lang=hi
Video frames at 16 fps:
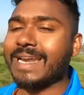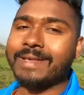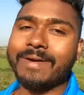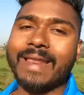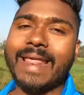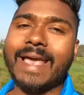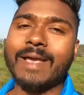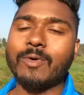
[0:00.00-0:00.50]

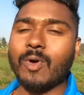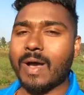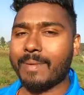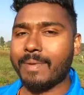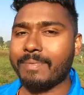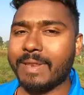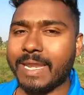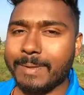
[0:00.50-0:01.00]
जाने वाला है वो
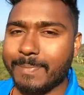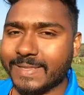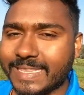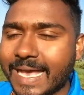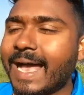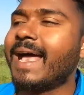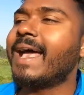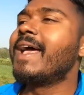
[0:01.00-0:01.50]
हमें भी नहीं
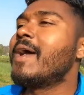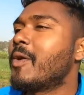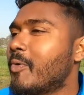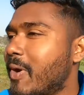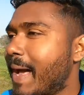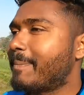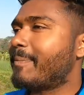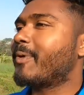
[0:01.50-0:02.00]
पता
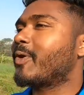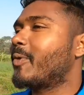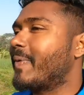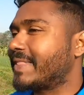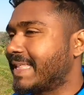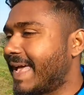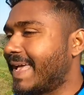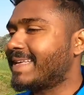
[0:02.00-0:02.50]
वो आप लोग
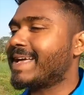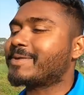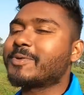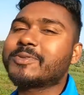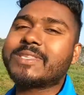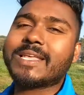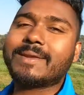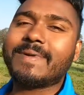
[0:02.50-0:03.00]
को बताएंगे
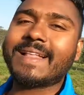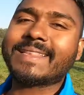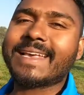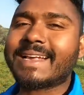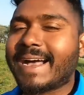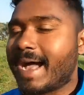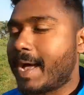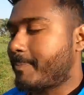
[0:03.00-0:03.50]
कुछ देर बाद
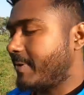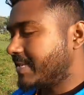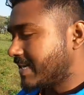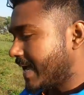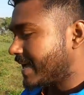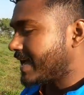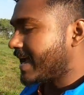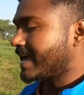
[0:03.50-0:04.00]
कि कहाँ पे
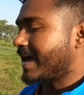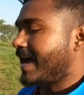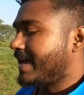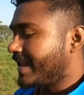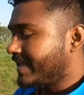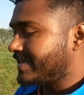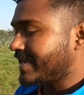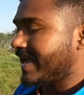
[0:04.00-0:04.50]
जाएगा
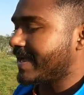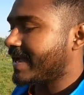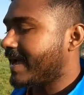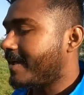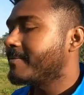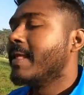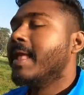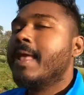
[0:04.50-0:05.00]
कहाँ नहीं
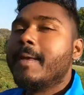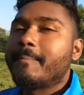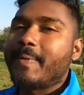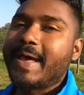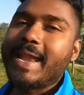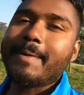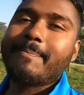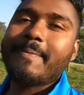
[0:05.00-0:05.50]
जाएगा
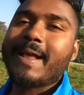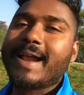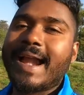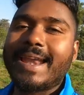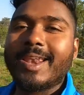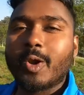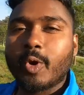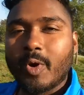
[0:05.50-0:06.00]
पहले अपना
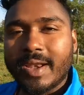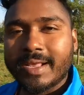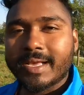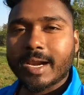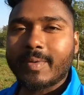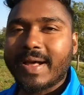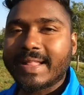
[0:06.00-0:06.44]
गाड़ी लोडिंग